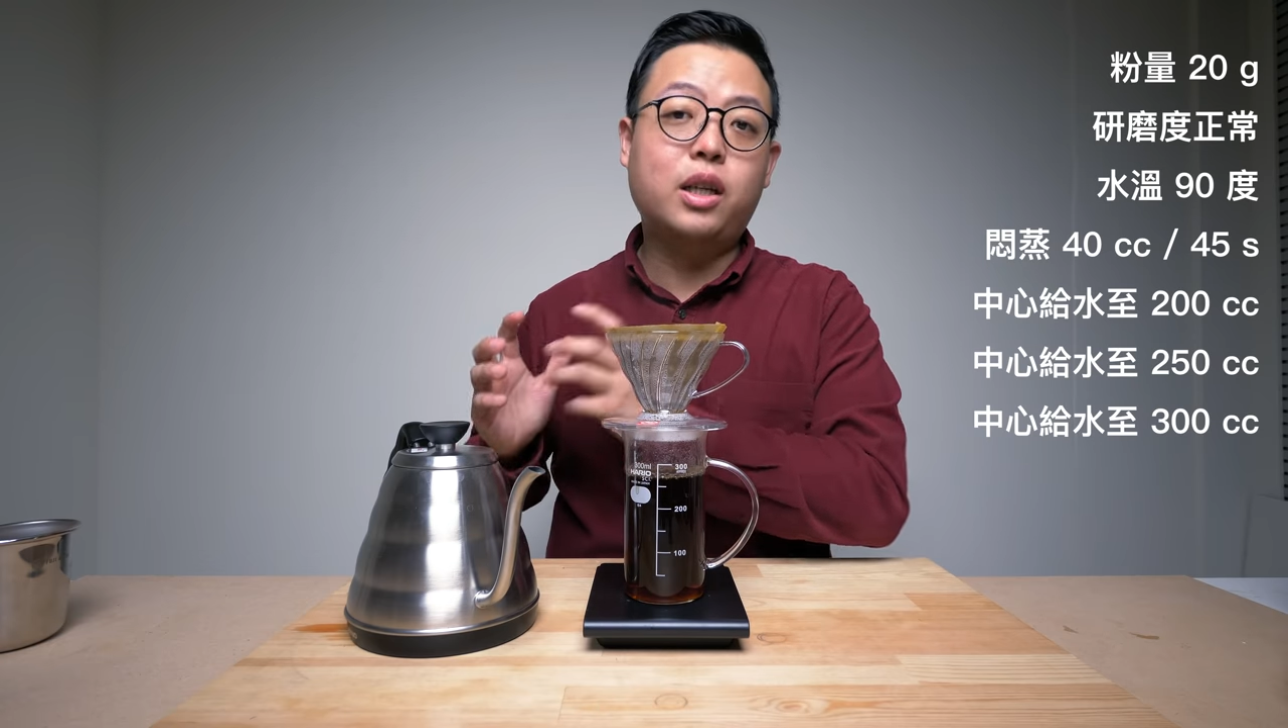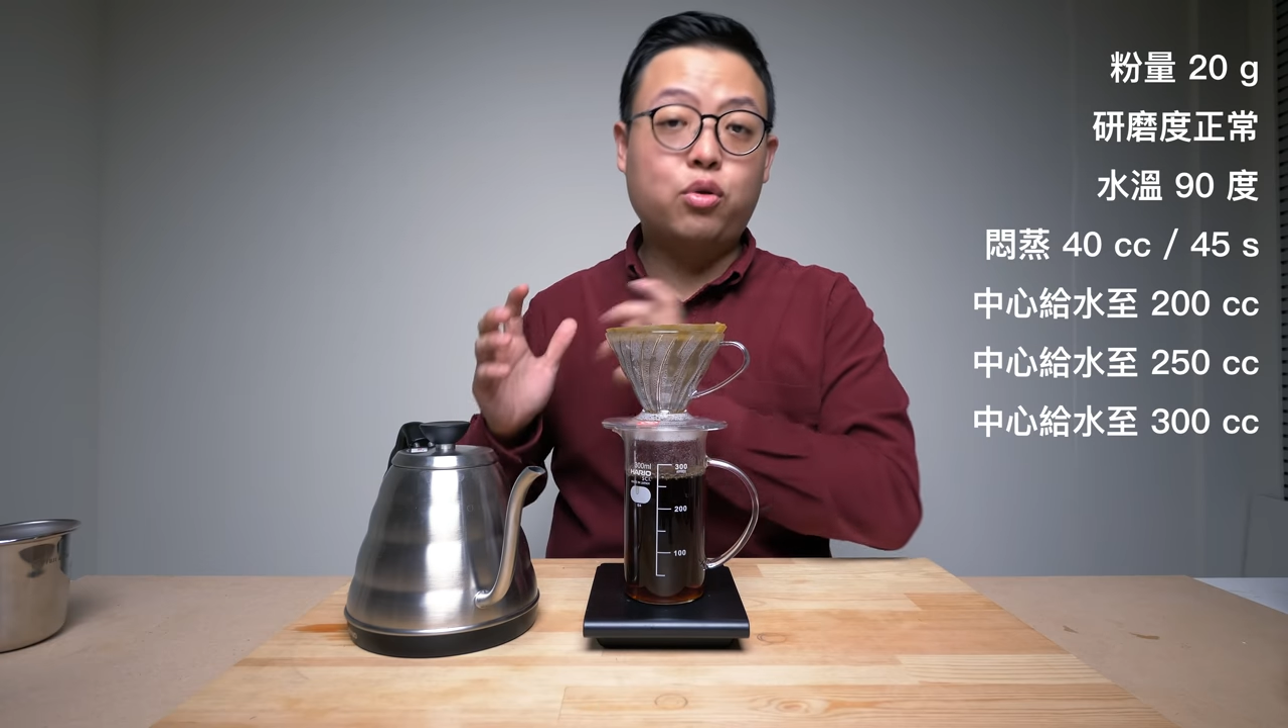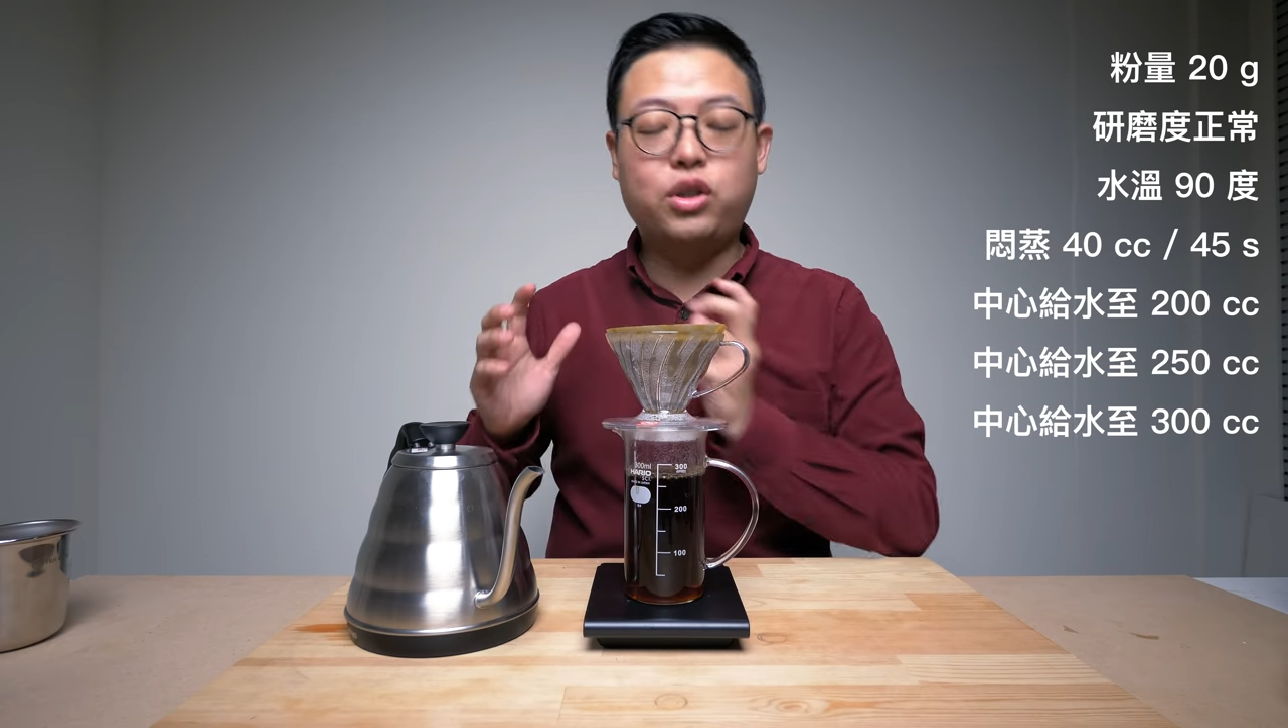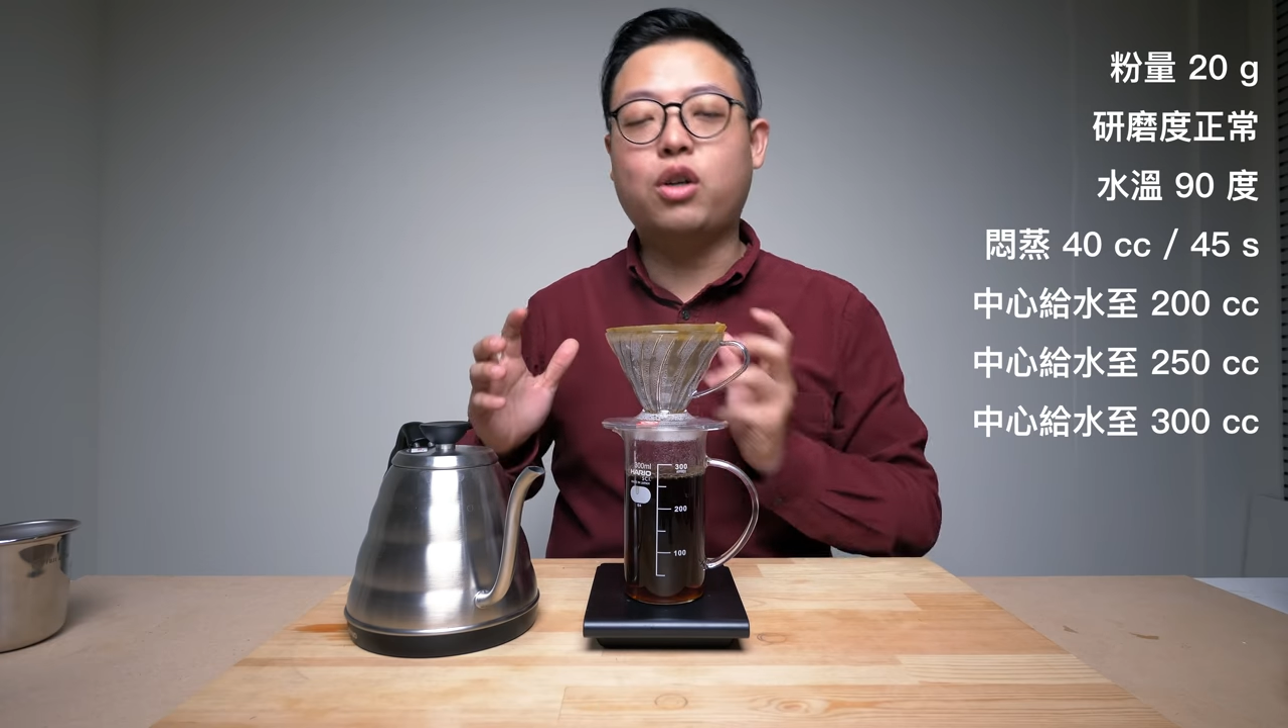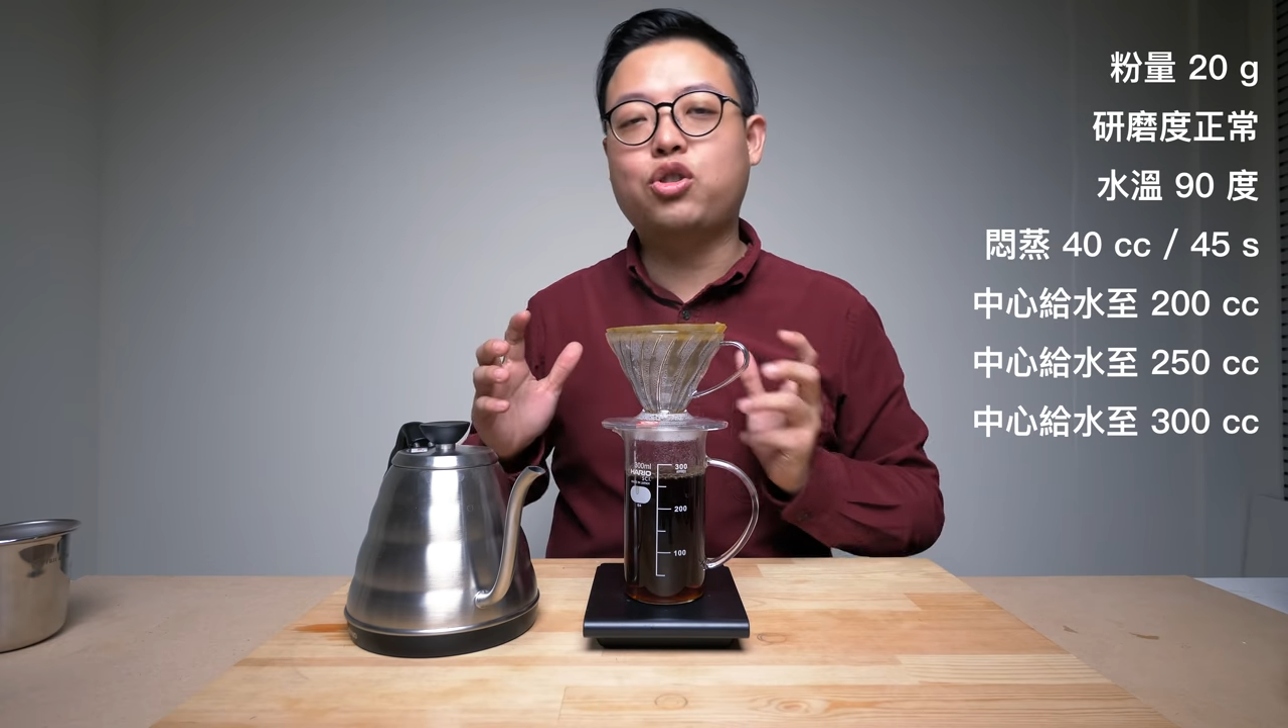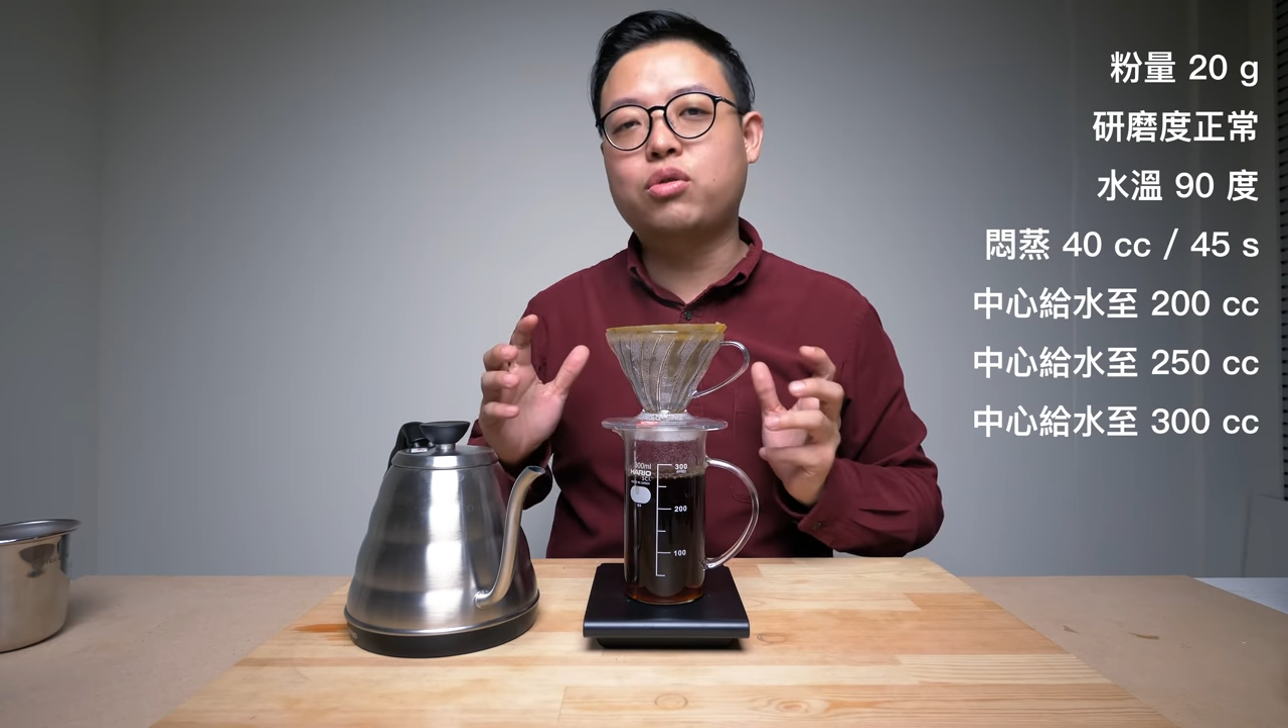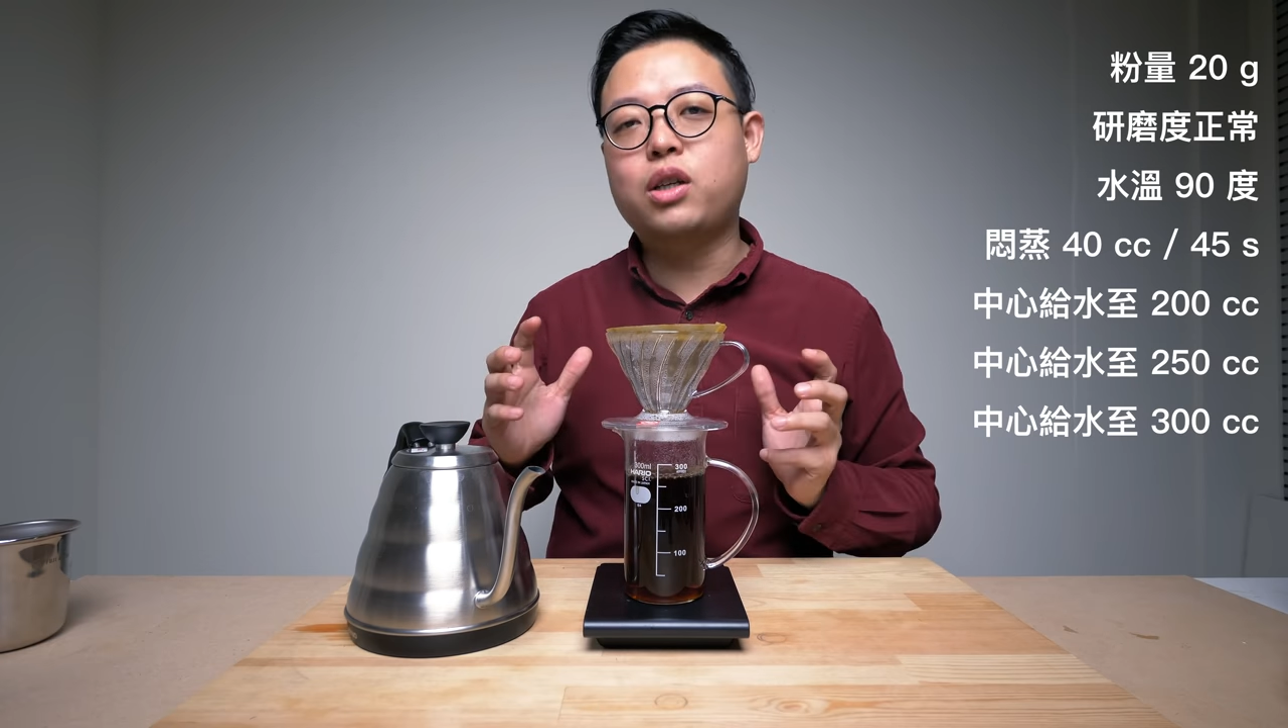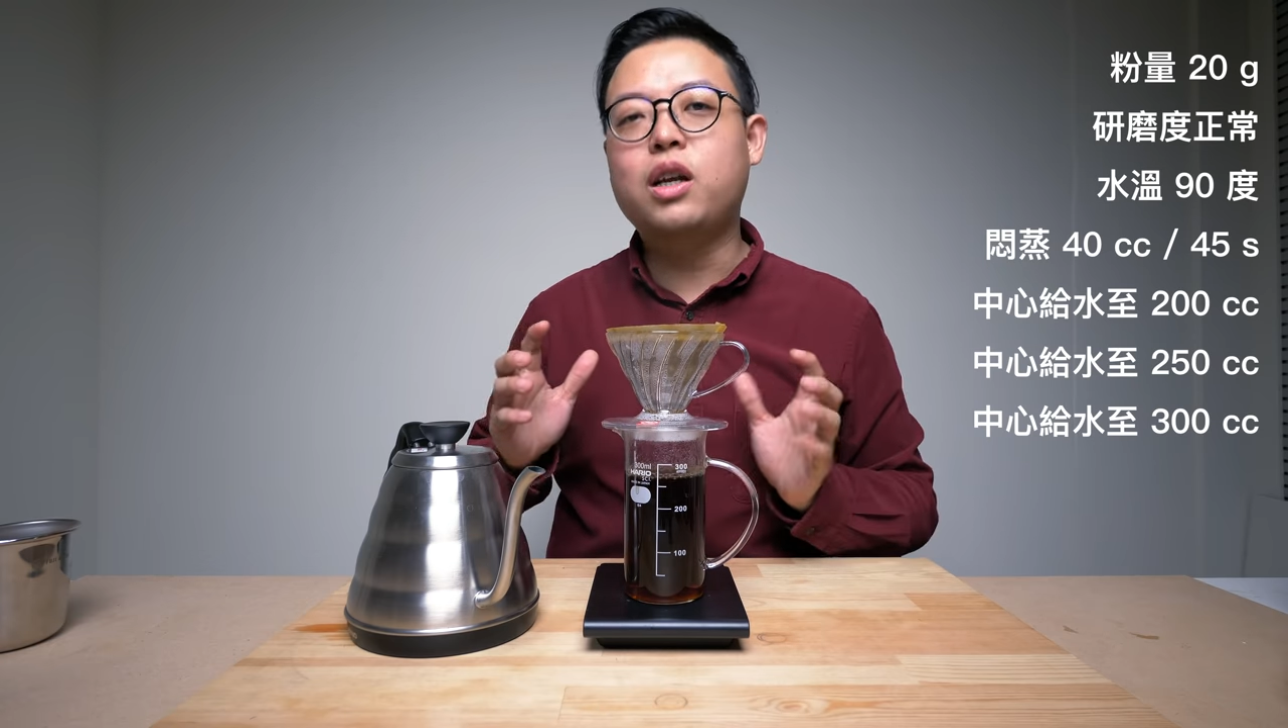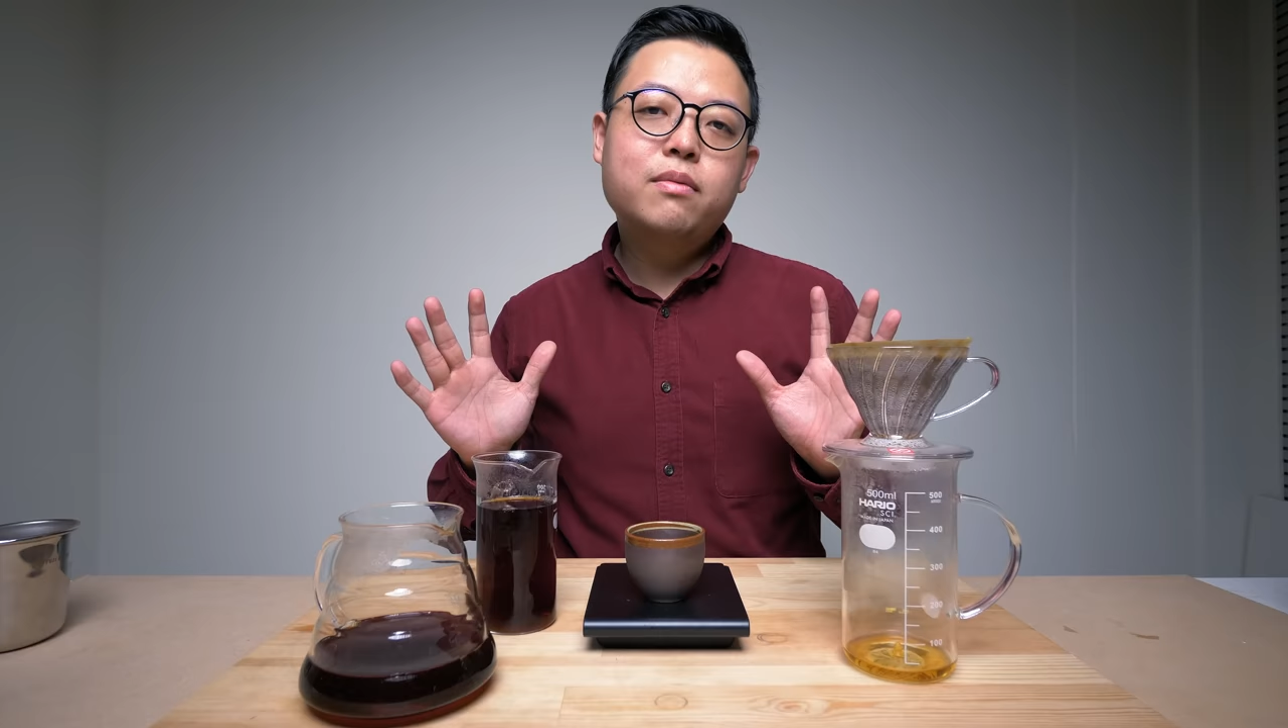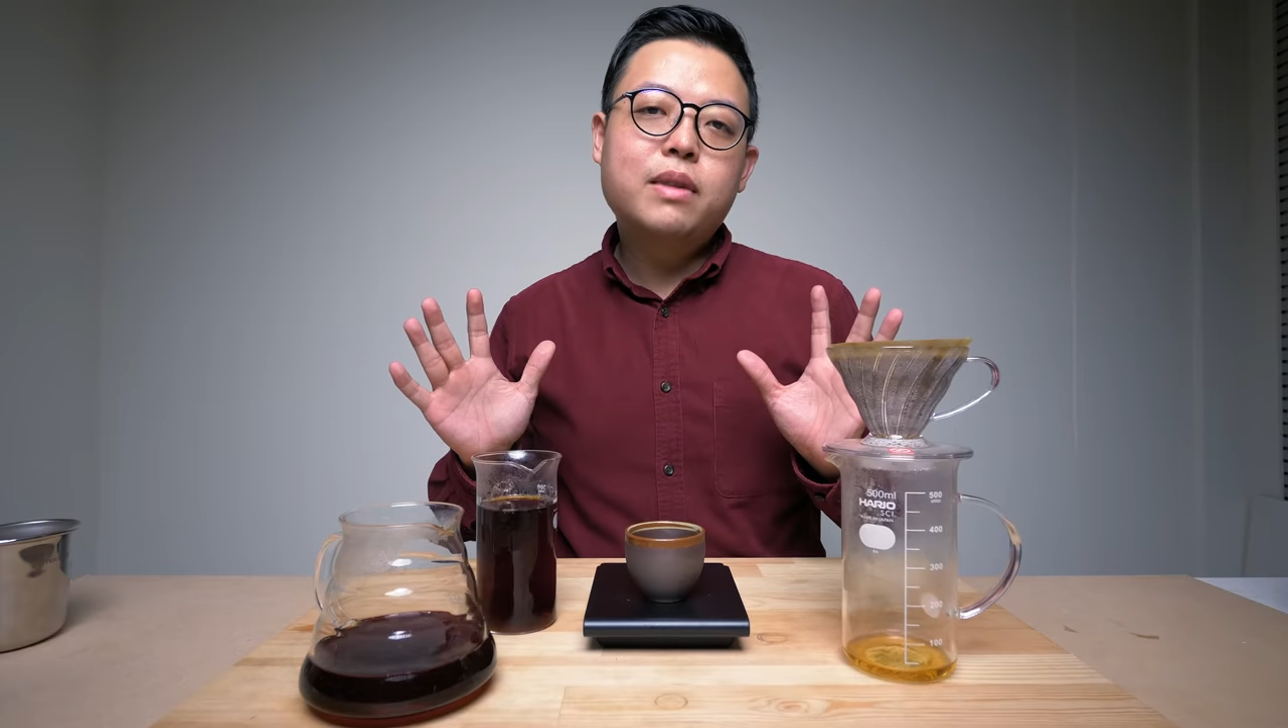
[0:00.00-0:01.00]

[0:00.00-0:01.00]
再做小修正。